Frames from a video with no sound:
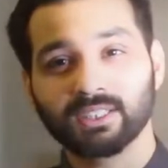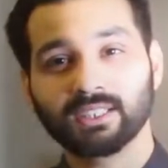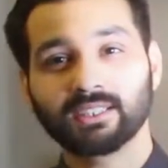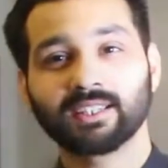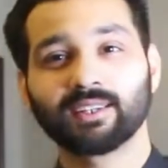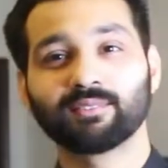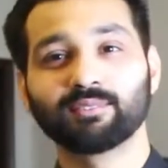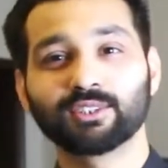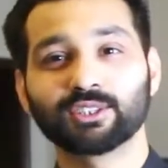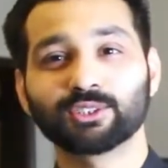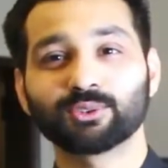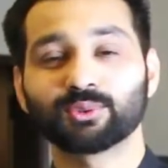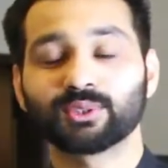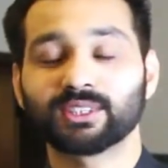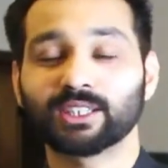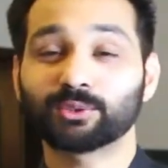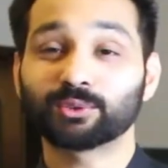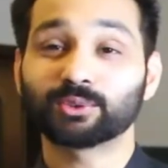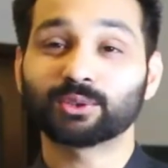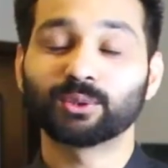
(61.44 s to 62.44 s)
की क्रेविंग
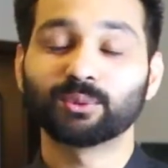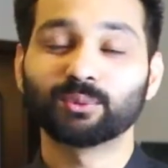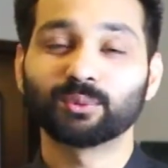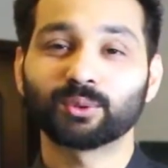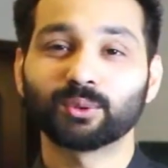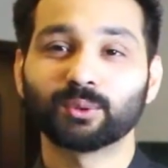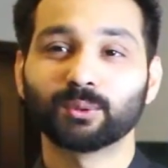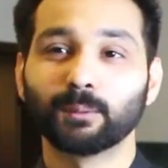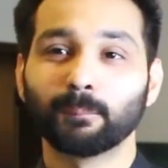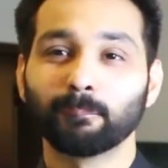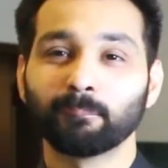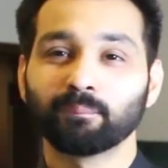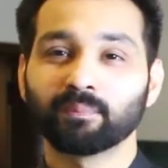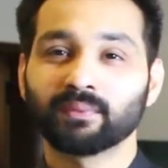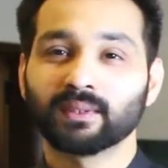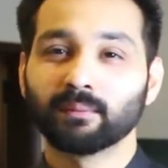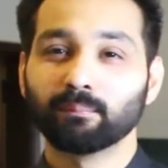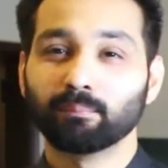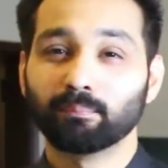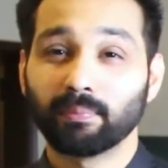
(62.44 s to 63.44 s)
होती है कुछ लोगों को
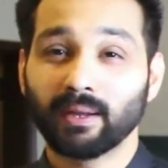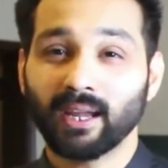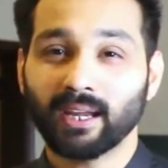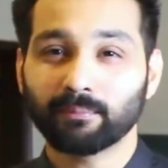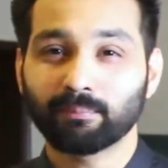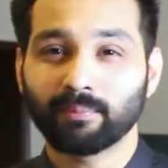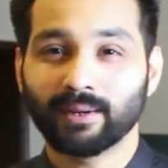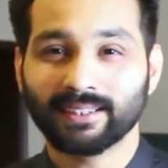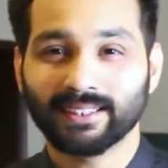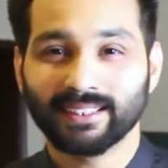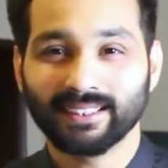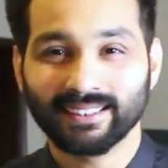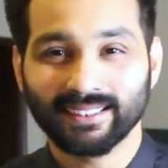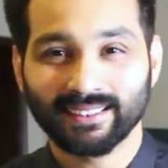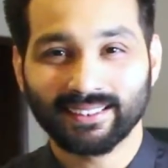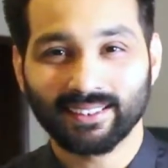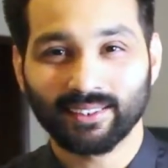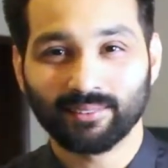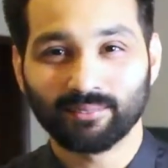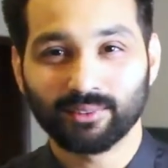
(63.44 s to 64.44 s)
बैक बाइटिंग की
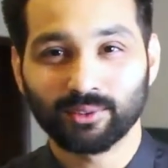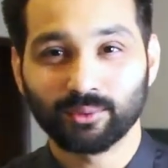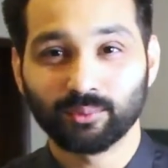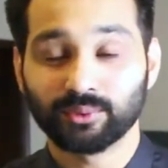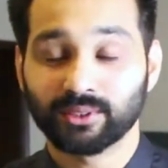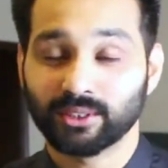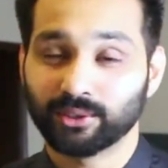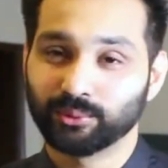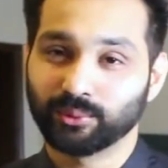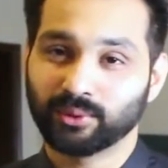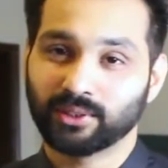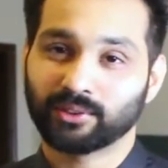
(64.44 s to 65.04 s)
क्रेविंग होती है जो